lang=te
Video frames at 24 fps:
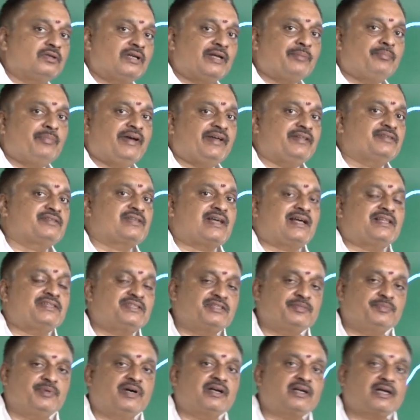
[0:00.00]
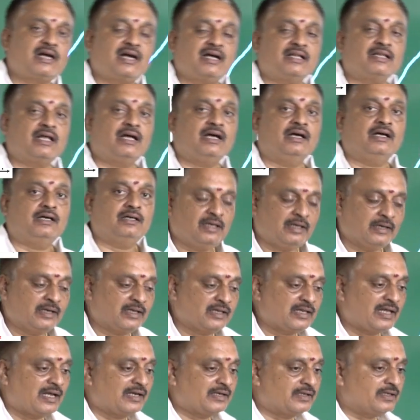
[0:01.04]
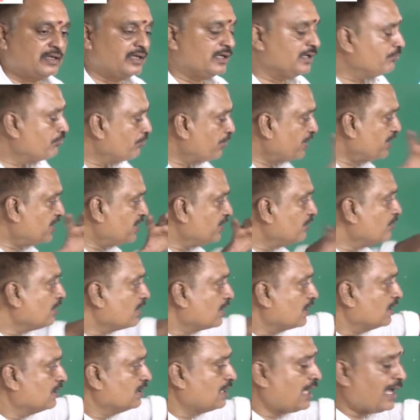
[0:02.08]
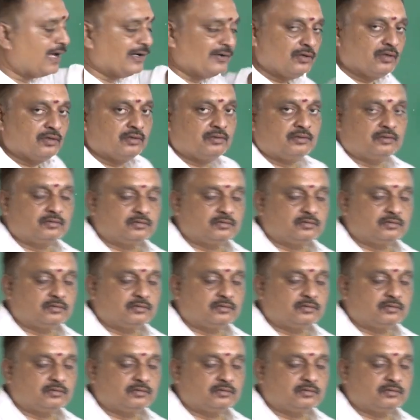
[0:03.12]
నూట డెబ్బై ఐదు సాధ్యమా కాదా అనే దానికి ప్రతి ఒక్క దాంట్లో